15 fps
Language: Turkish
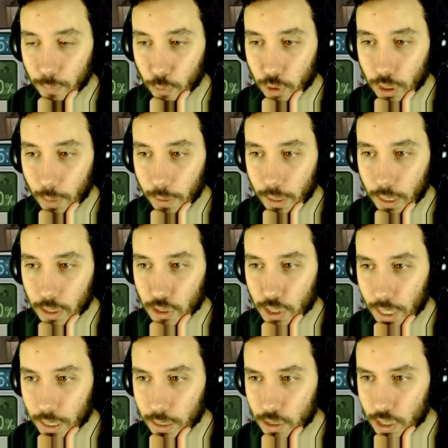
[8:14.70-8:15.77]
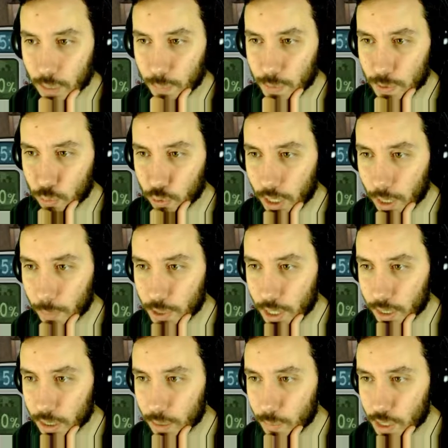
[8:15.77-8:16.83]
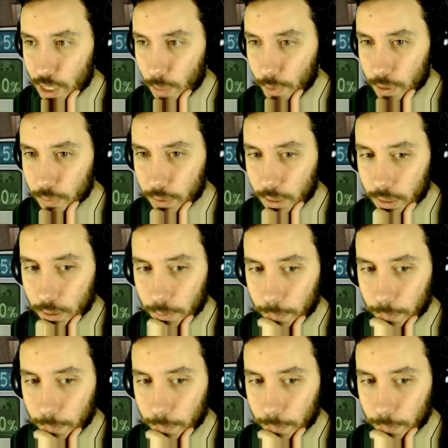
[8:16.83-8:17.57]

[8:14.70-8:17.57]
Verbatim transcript: muhtemelen aşağı gidecek. Biz burada yapacaklarımızı yapalım gene